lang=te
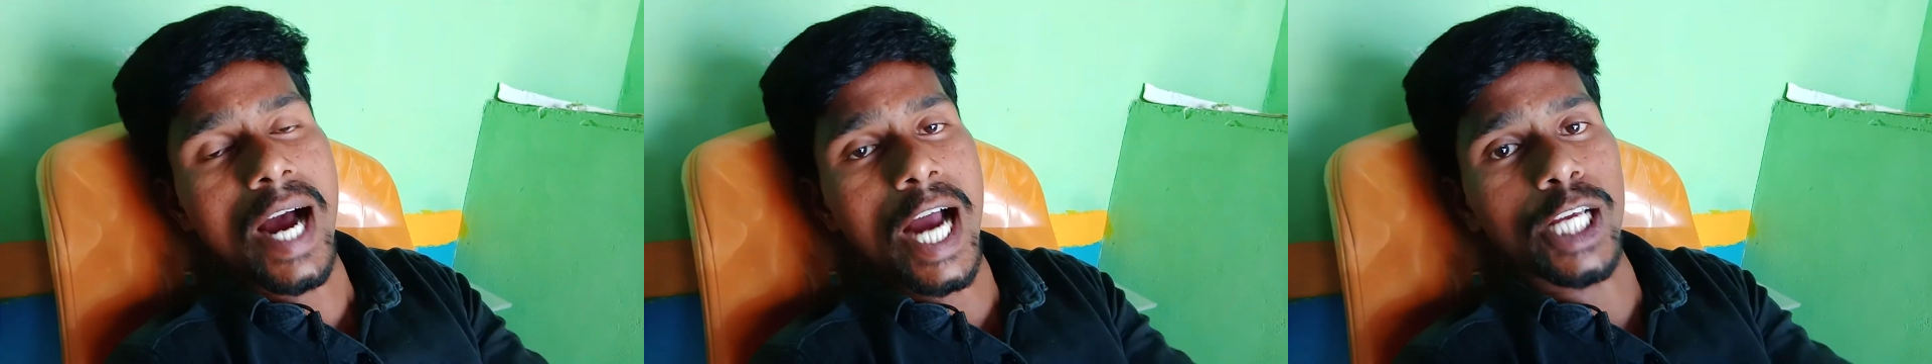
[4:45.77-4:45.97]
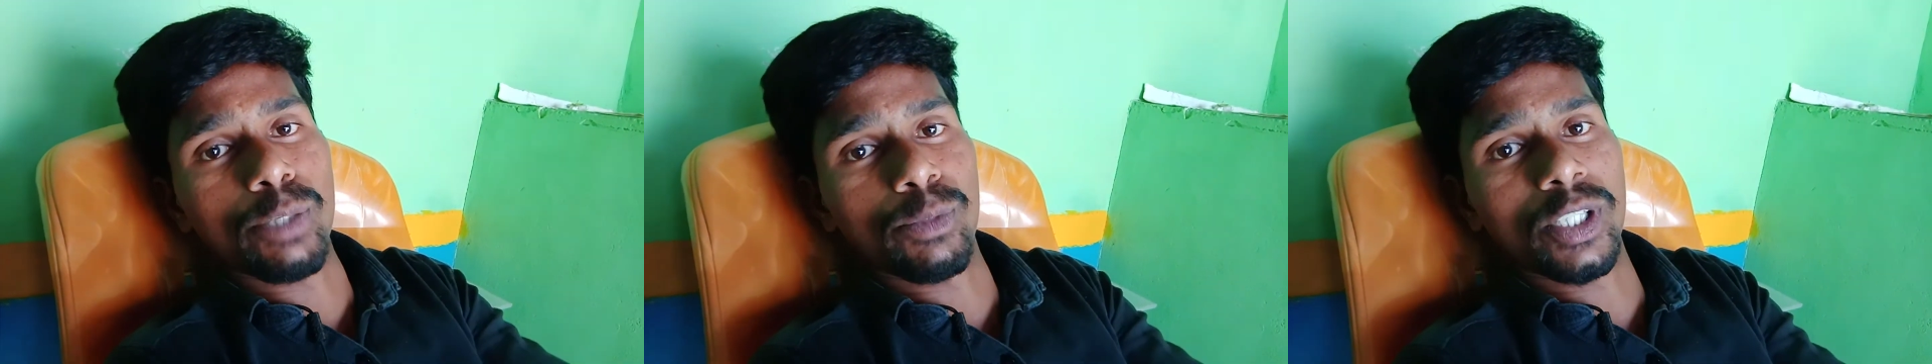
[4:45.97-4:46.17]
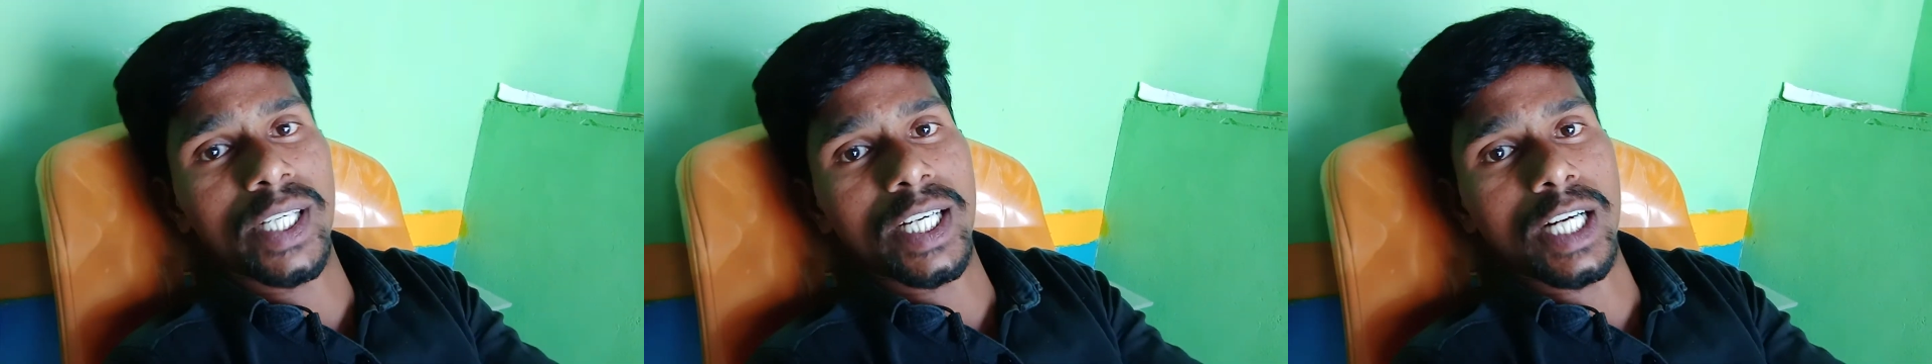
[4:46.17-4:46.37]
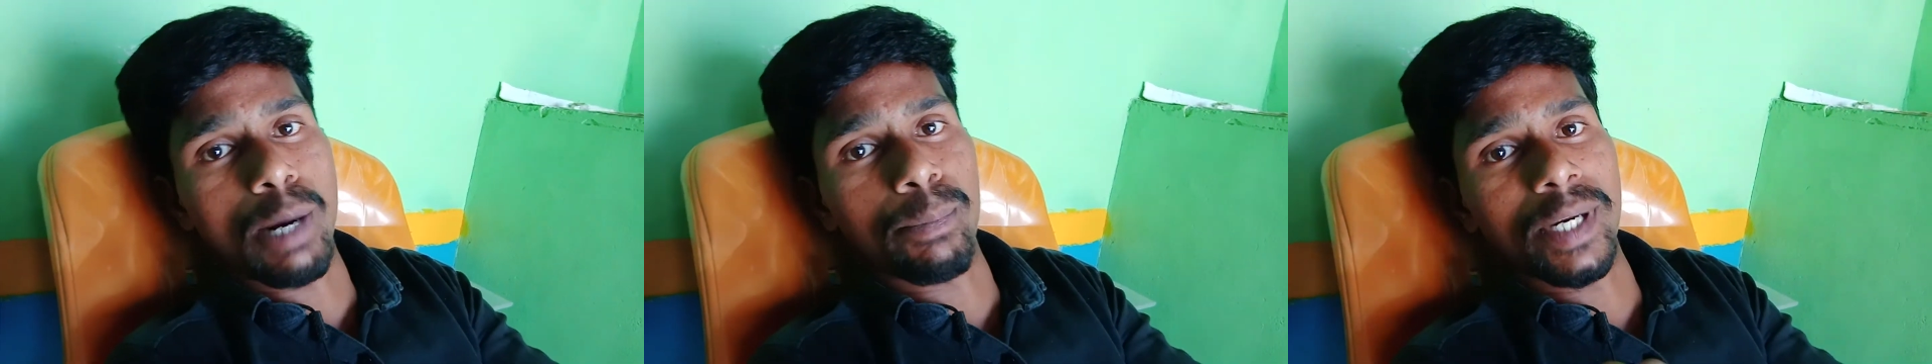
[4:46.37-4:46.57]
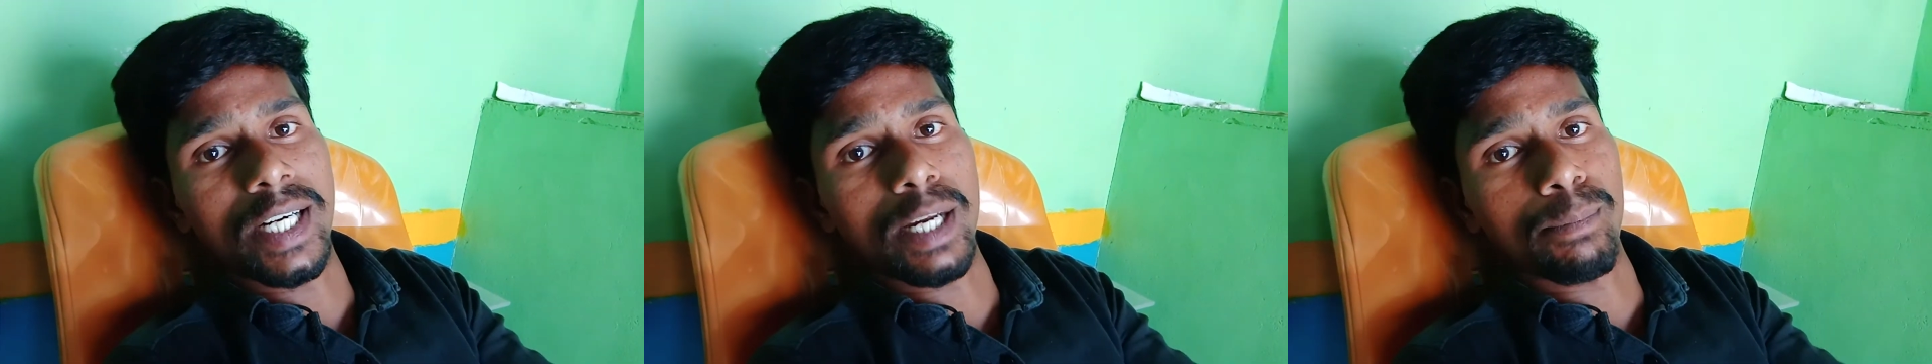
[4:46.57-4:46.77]
ఐదు మందికి
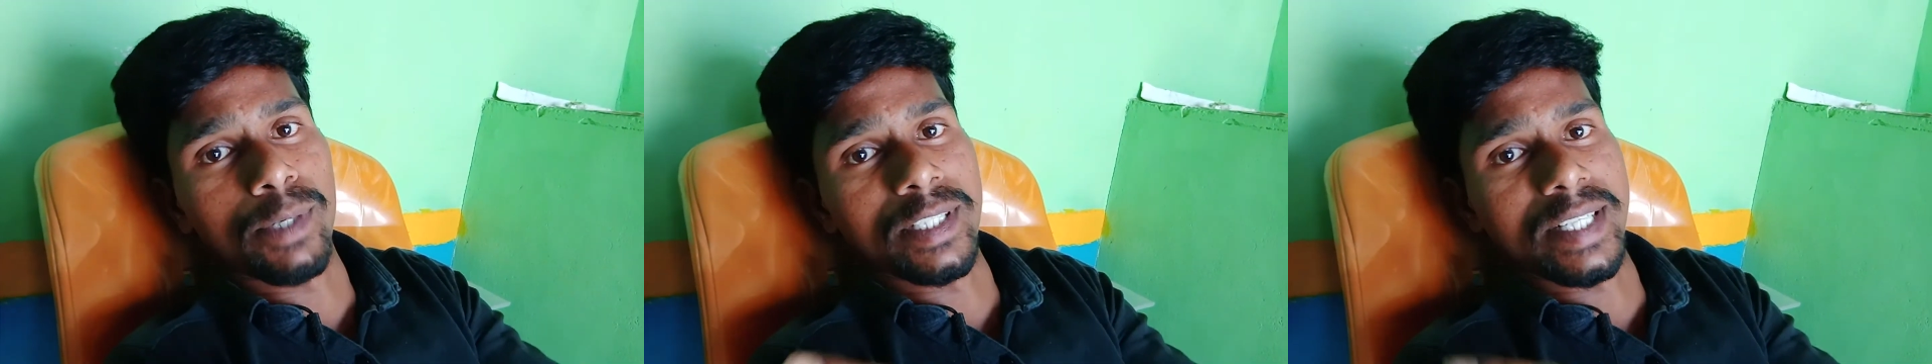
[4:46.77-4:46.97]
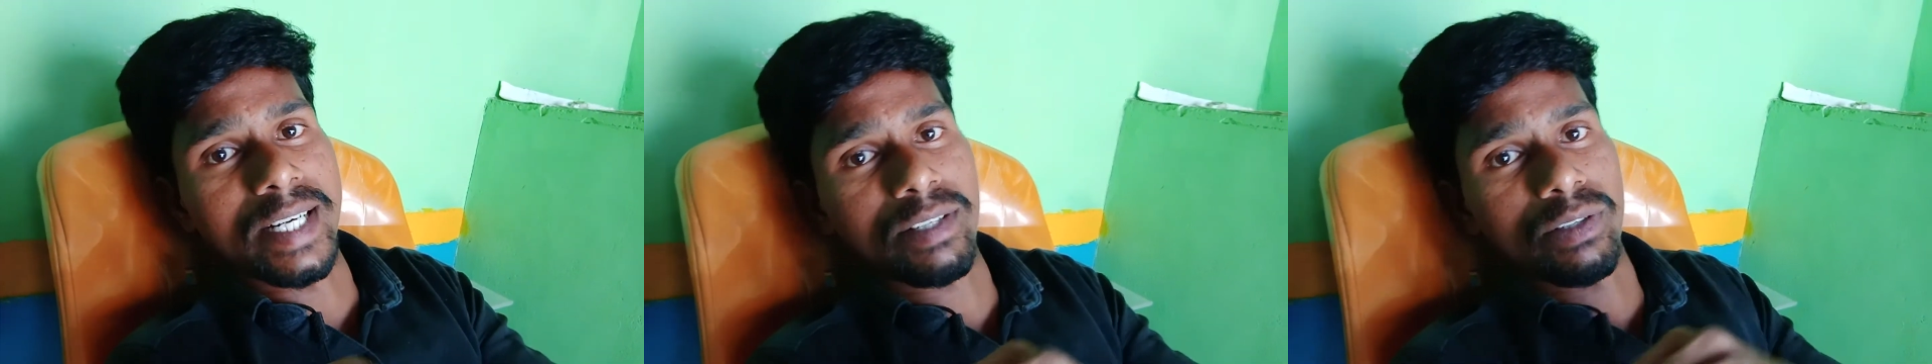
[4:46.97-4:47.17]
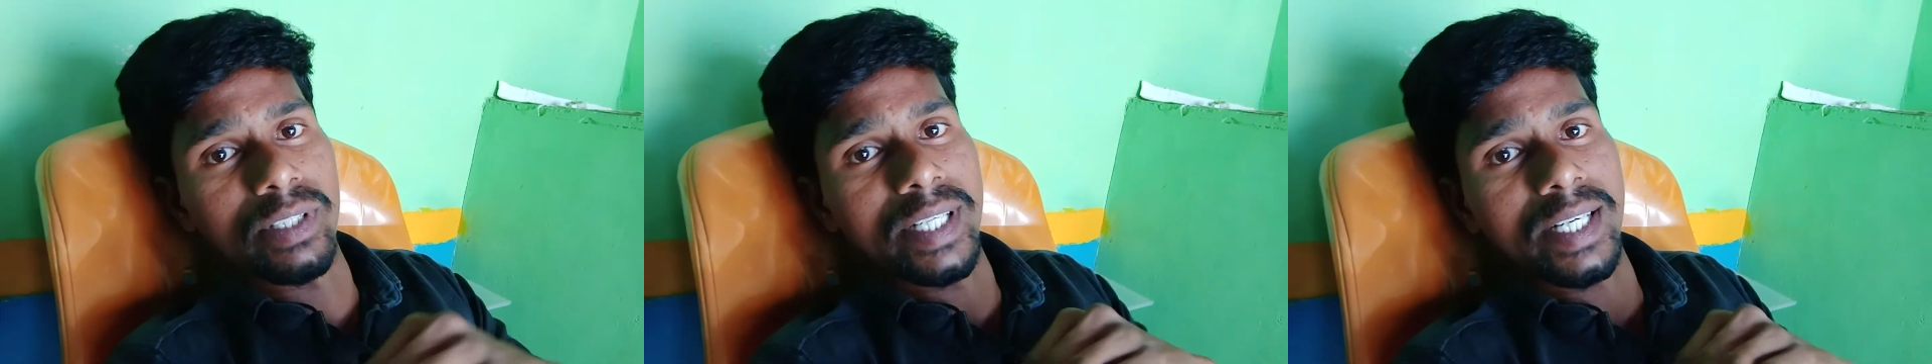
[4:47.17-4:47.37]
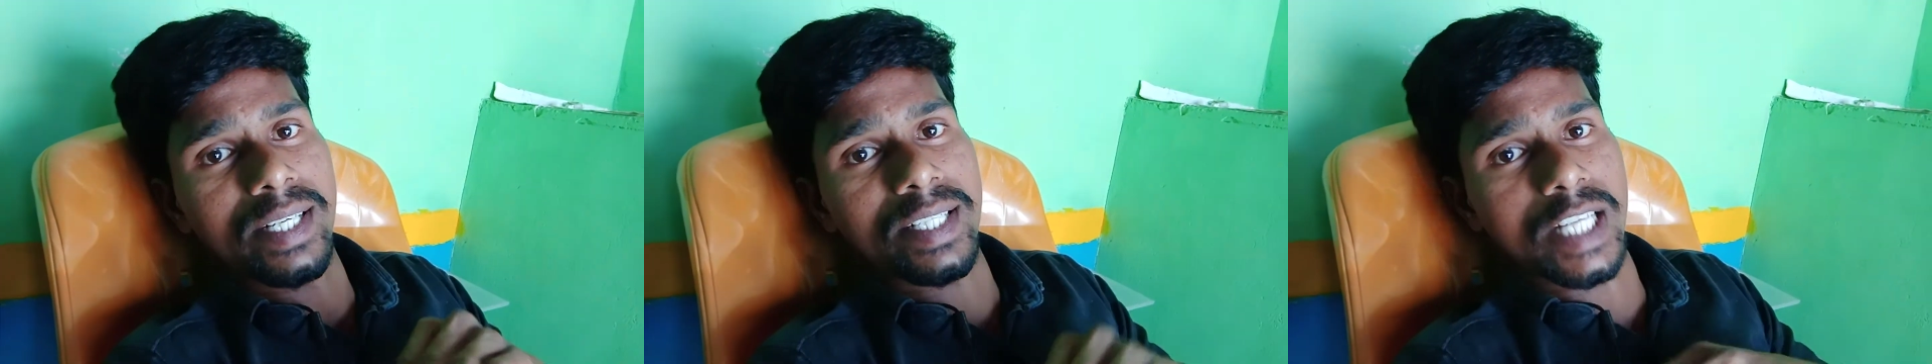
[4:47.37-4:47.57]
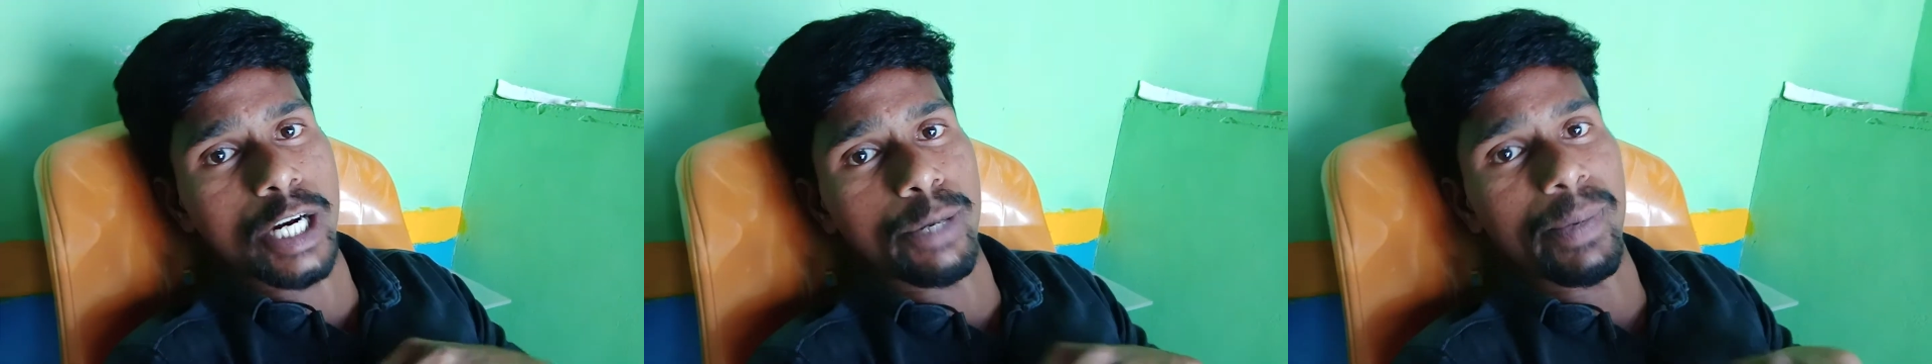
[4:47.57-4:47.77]
కంపెనీ డబ్బులు ఇచ్చేస్తుంది
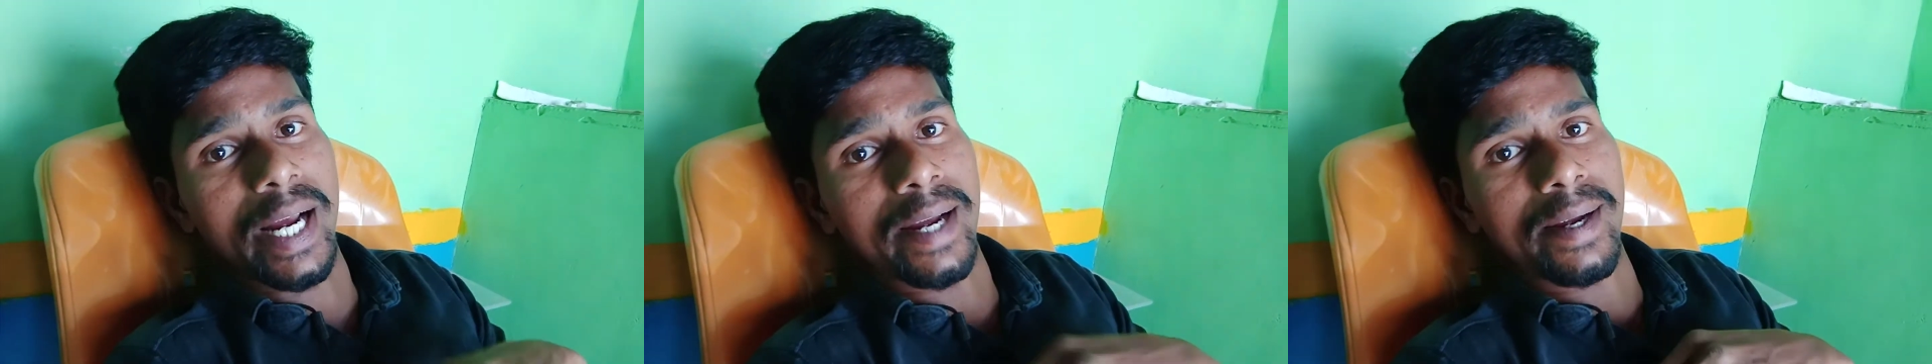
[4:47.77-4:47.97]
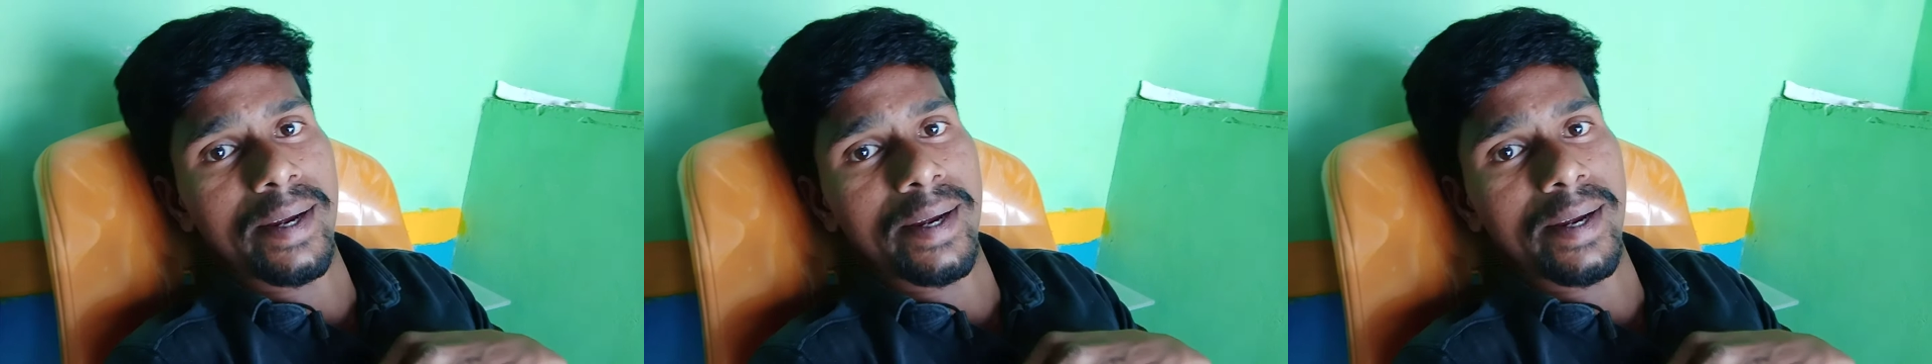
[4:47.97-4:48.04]
సరిపే